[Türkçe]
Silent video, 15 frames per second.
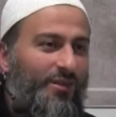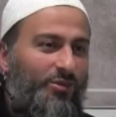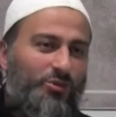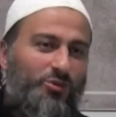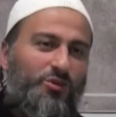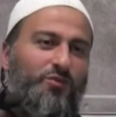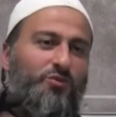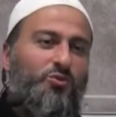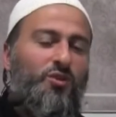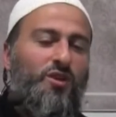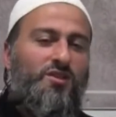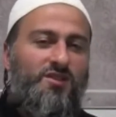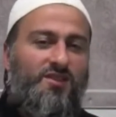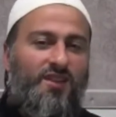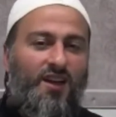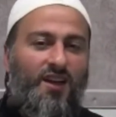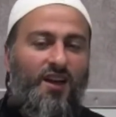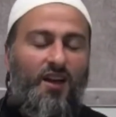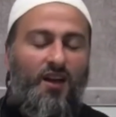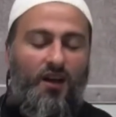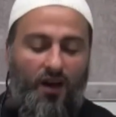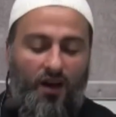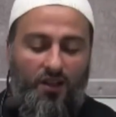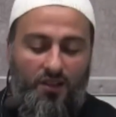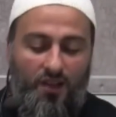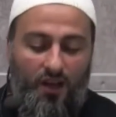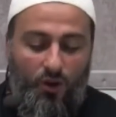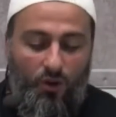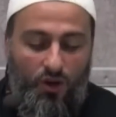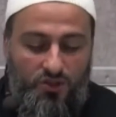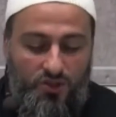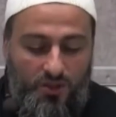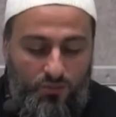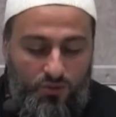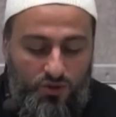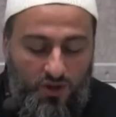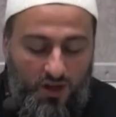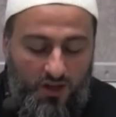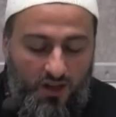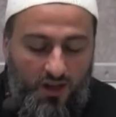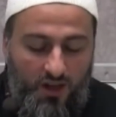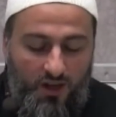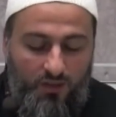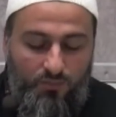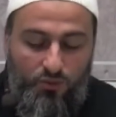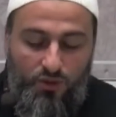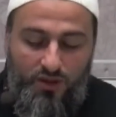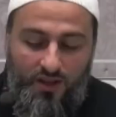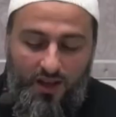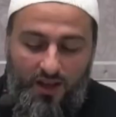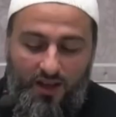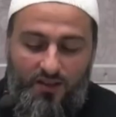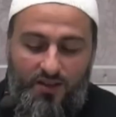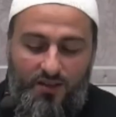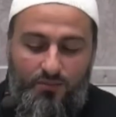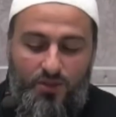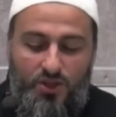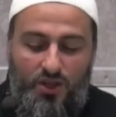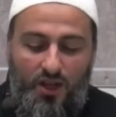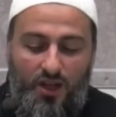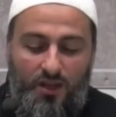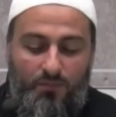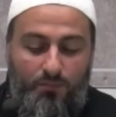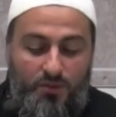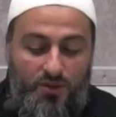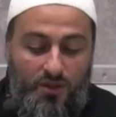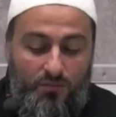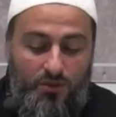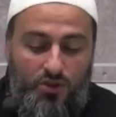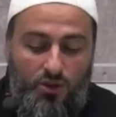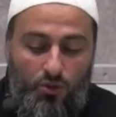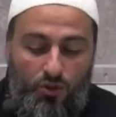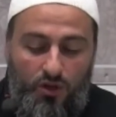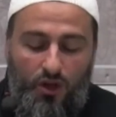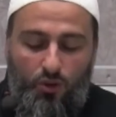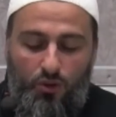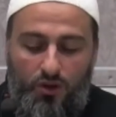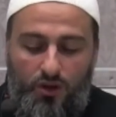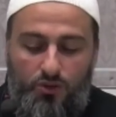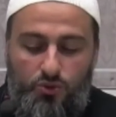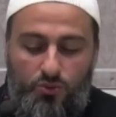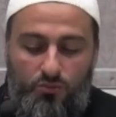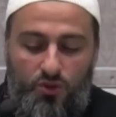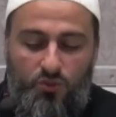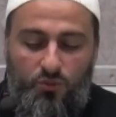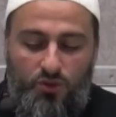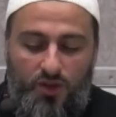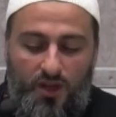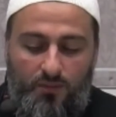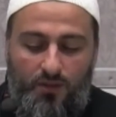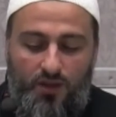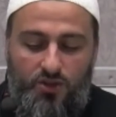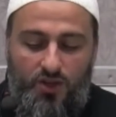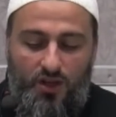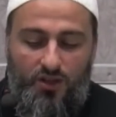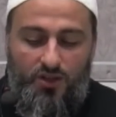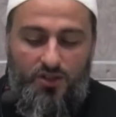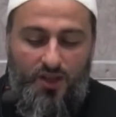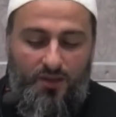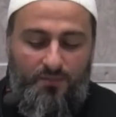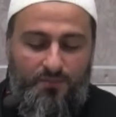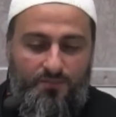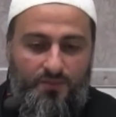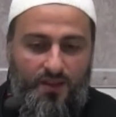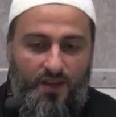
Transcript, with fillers: Yusuf suresinde Allahu Azimüşşan bunu dile getirmiş. Bizim için örnek olarak sunmuş muhterem genç kardeşlerim.